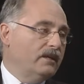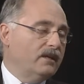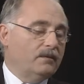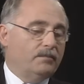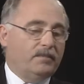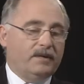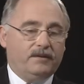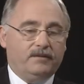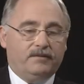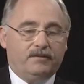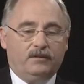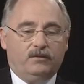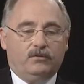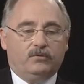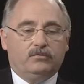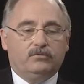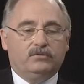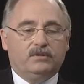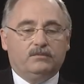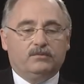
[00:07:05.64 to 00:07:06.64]
Y aparecen en
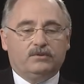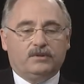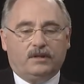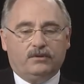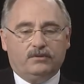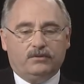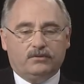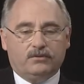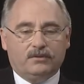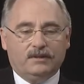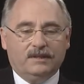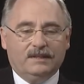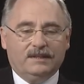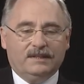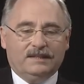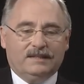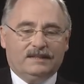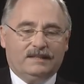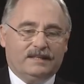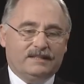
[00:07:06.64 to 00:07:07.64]
los últimos años
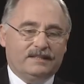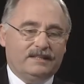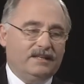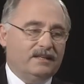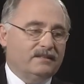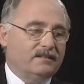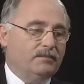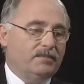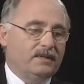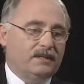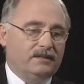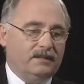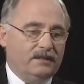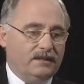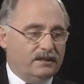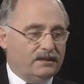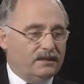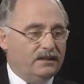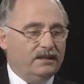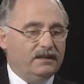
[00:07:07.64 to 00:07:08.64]
las guías de
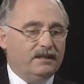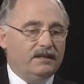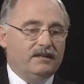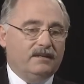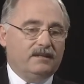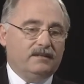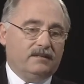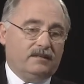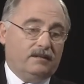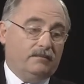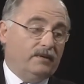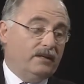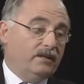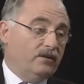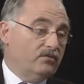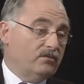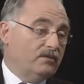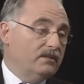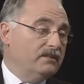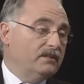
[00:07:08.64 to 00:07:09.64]
práctica clínica, que valen
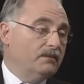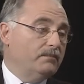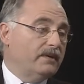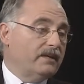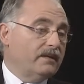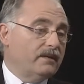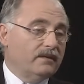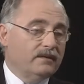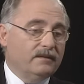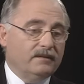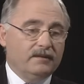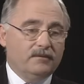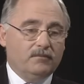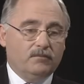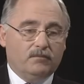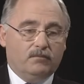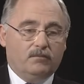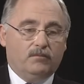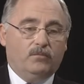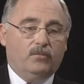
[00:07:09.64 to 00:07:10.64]
no solamente para
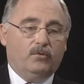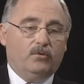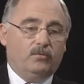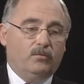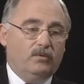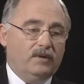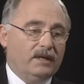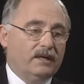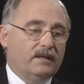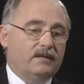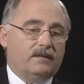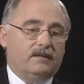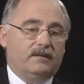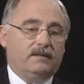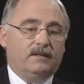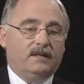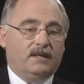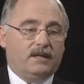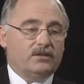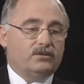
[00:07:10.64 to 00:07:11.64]
modular
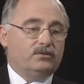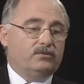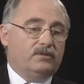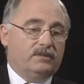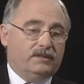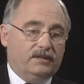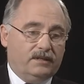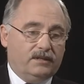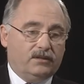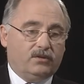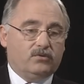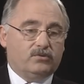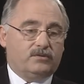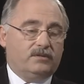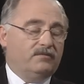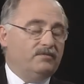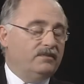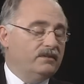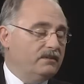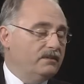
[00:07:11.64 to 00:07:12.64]
el gasto y tener
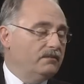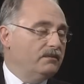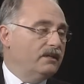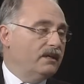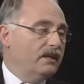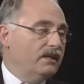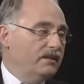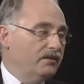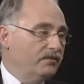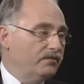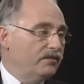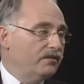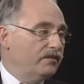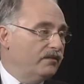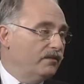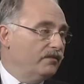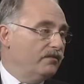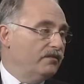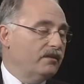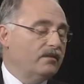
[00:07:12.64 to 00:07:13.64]
coste efectividad y
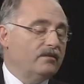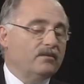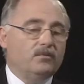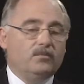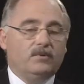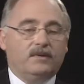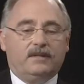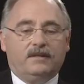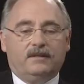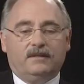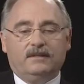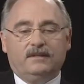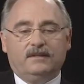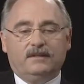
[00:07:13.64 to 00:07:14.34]
eficiencia adecuada,